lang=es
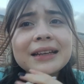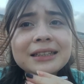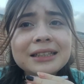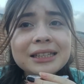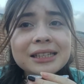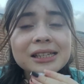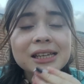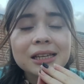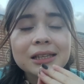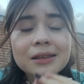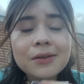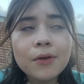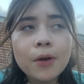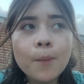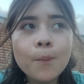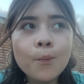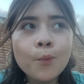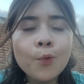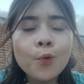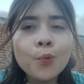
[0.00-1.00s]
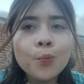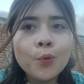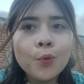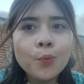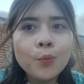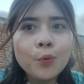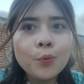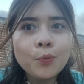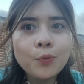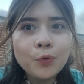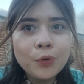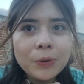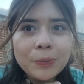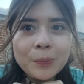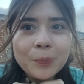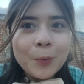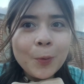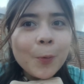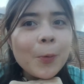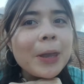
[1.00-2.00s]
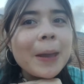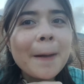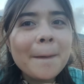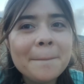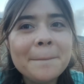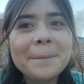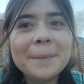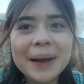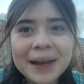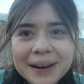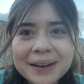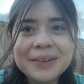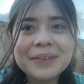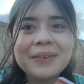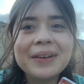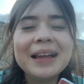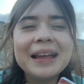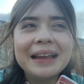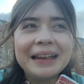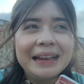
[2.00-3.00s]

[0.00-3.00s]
El chiste es que estaba muy, muy, muy, muy, muy amargo.